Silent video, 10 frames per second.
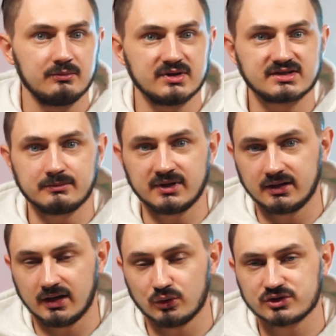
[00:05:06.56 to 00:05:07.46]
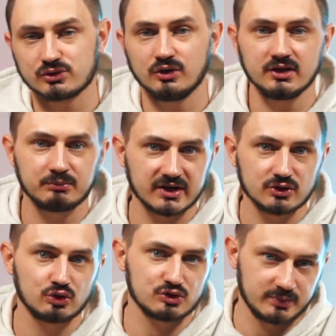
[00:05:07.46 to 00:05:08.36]
Без сомнения, аукцион
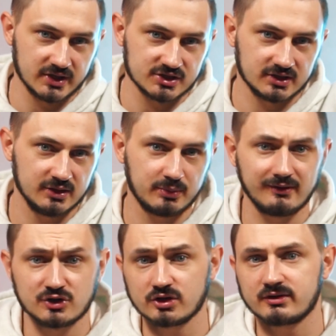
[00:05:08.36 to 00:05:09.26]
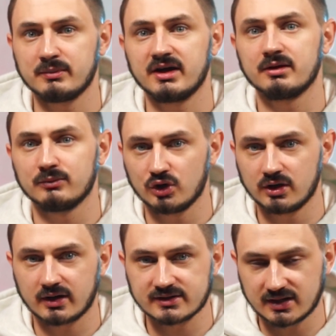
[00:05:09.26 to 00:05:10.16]
пройдет успешно и привлечет внимание
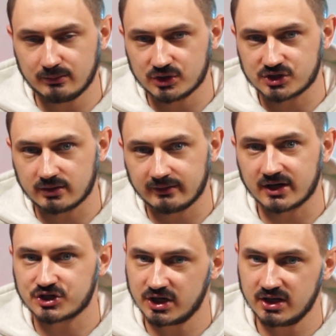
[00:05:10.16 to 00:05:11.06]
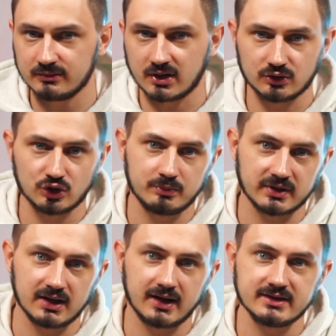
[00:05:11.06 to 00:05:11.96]
многих разработчиков к решениям, которые
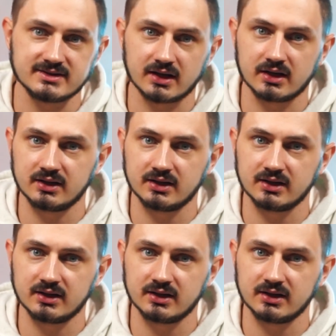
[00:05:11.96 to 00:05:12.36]
предлагает Secret